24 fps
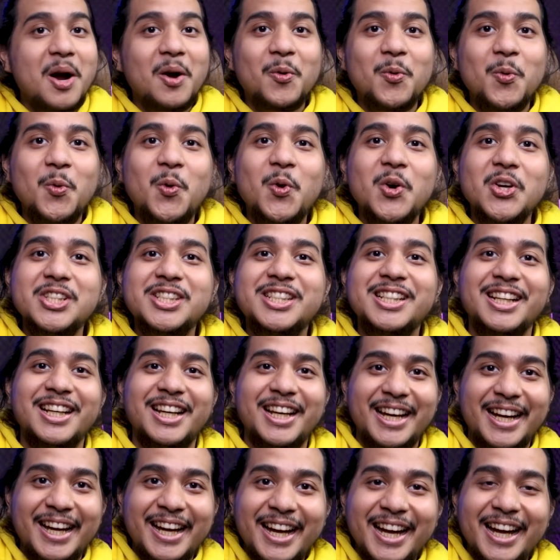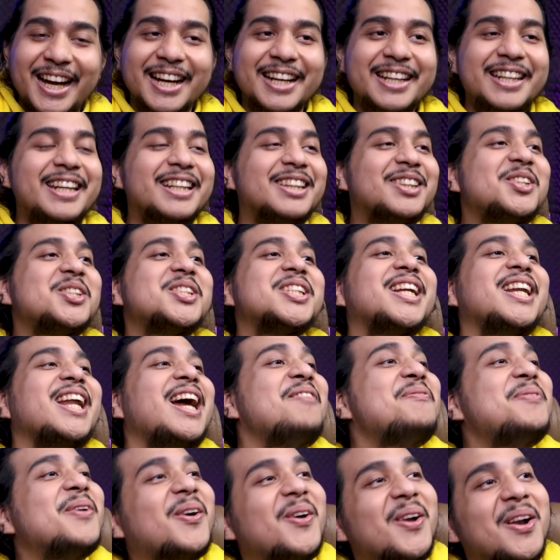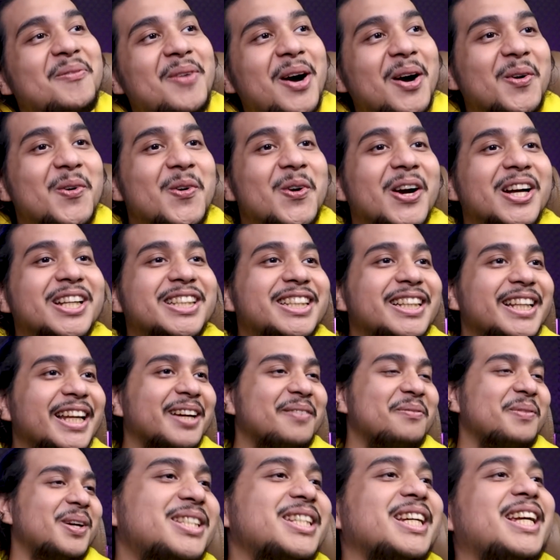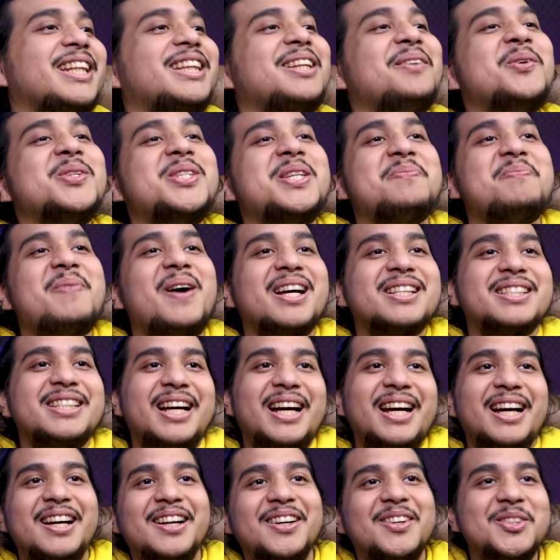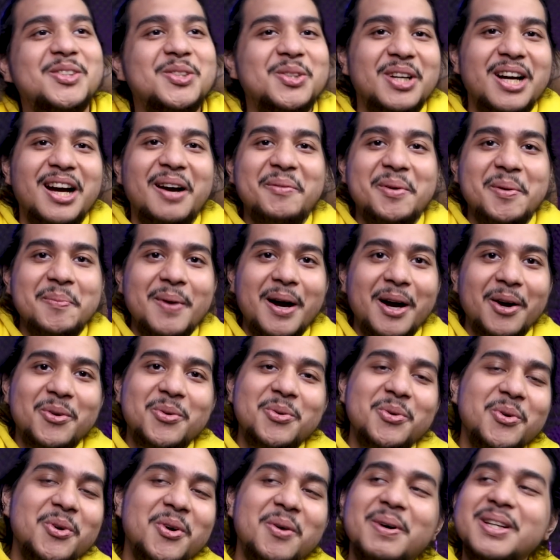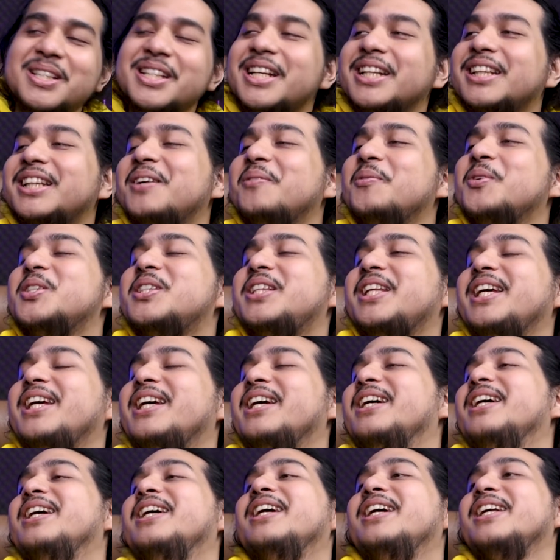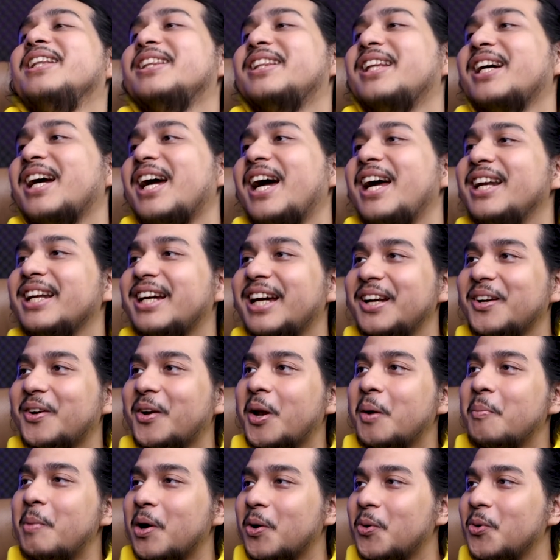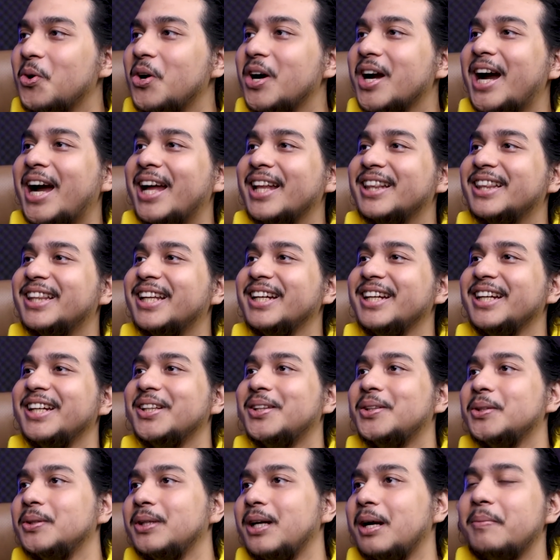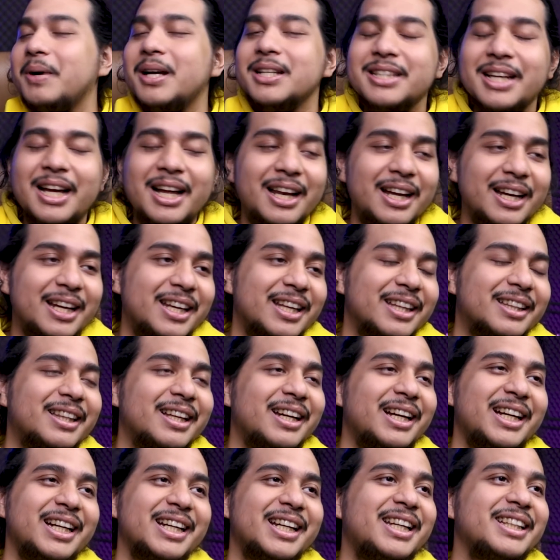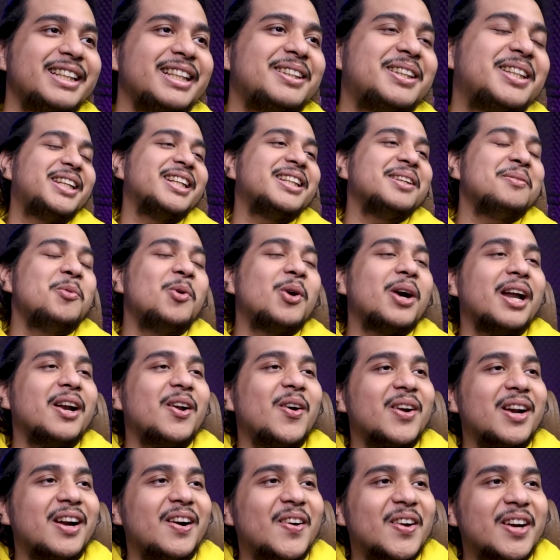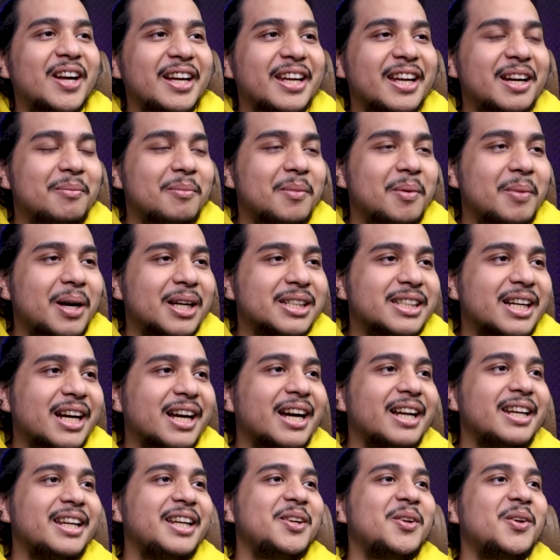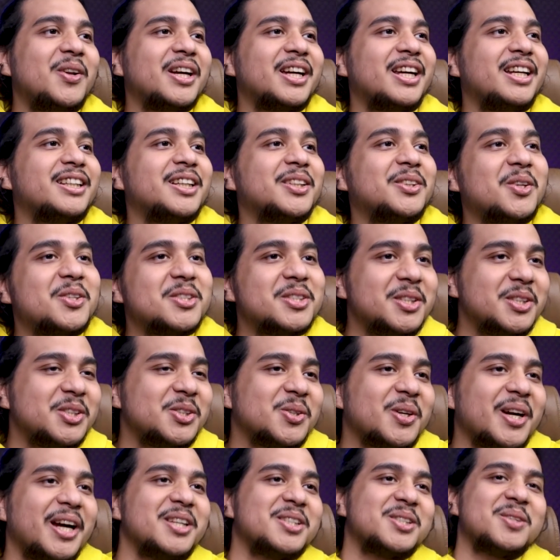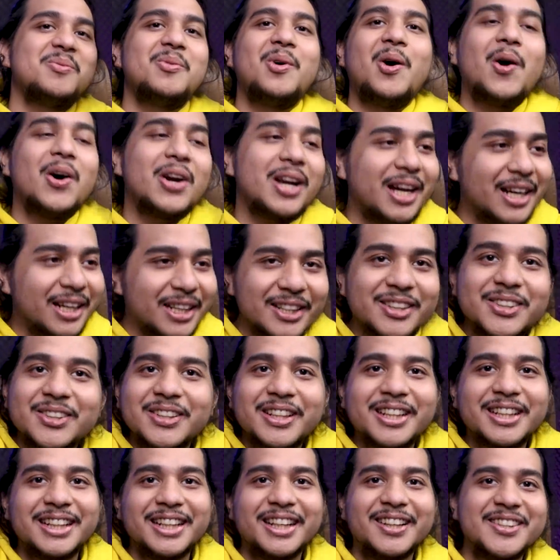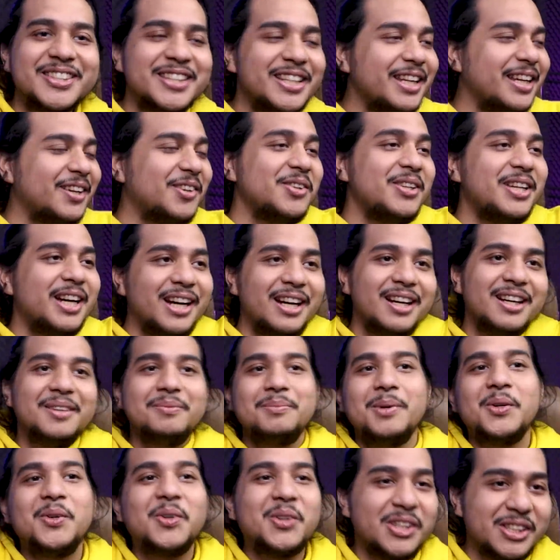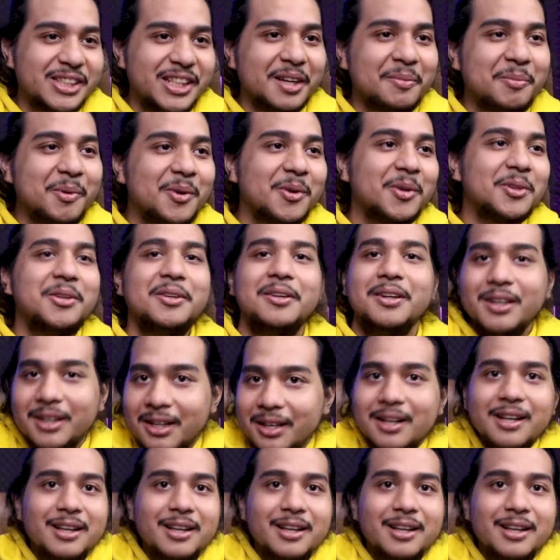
baku go jelek. Ya terus kenapa kalau baku go jelek? Masa kita mesti paksa lu suka sama baku go? Masa kita mesti tekankan kalau baku gue ganteng gitu nggak masalah kita kita kita bukan orang-orang yang memaksakan idola kita terus disukai semua orang gitu ngerti gak jadi ya udah baku gue jelek menurut tuh